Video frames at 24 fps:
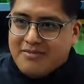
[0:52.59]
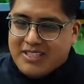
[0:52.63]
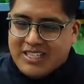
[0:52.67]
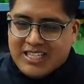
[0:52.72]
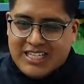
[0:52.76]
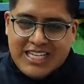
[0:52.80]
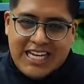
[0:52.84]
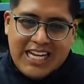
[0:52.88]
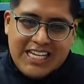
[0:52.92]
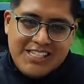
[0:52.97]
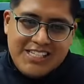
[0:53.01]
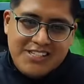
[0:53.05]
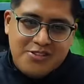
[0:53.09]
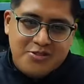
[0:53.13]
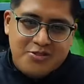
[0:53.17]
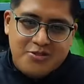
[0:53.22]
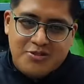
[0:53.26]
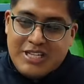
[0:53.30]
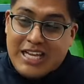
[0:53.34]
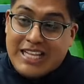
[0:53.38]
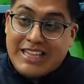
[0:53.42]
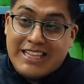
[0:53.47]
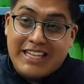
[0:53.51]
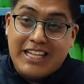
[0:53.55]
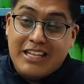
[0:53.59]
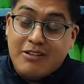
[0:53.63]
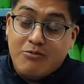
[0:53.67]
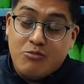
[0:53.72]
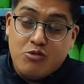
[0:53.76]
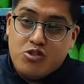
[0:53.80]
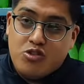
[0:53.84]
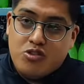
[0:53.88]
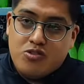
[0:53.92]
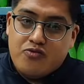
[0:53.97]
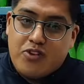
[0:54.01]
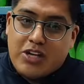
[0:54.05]
gancho, o sea, tiene
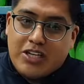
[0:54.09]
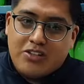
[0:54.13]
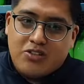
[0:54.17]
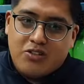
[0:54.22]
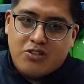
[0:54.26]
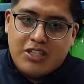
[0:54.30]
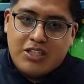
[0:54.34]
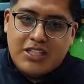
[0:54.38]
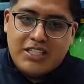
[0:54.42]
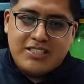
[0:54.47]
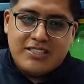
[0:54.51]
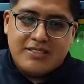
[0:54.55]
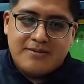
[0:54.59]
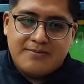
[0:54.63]
muchos factores.